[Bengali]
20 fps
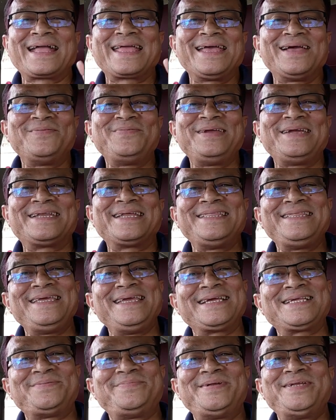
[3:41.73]
আগে আমি এটা
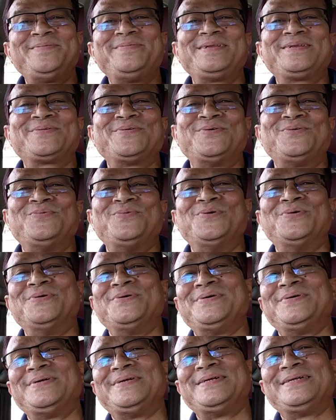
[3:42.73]
দিয়ে এক্সপেরিমেন্ট করব।
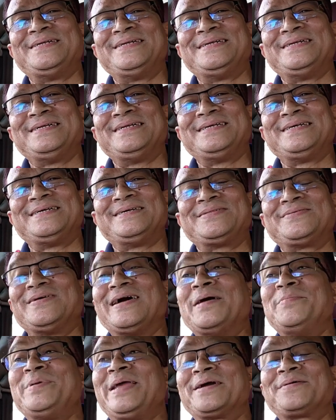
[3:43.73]

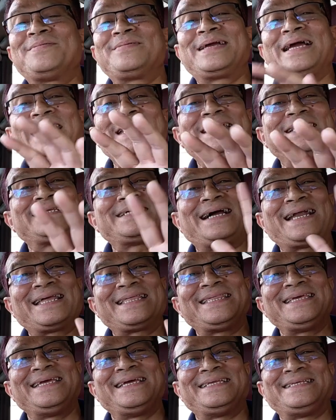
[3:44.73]
আমি এখন গাড়িটা
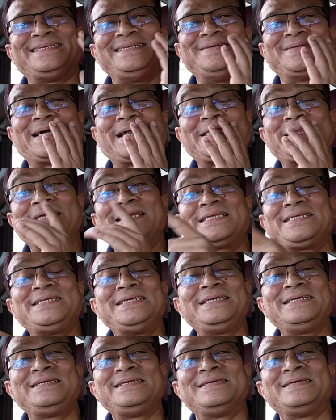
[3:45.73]
সারাতে যাচ্ছি সারাতে যাচ্ছি